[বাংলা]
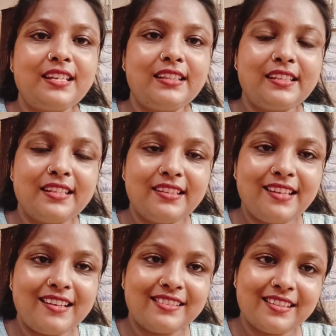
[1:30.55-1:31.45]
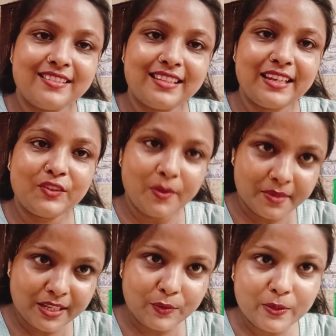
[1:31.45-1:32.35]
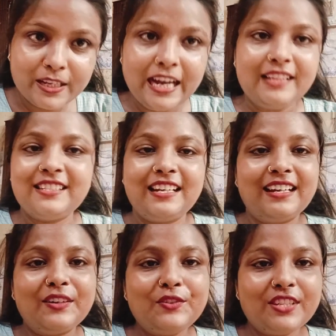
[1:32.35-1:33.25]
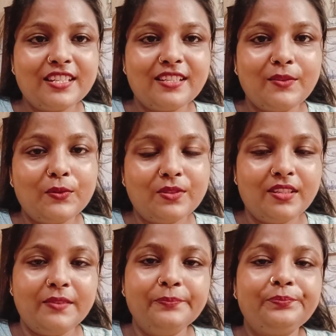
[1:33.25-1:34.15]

শিখতে শিখতে আস্তে আস্তে কিন্তু আমি সেগুলোকে কাজে লাগানোর চেষ্টা করছি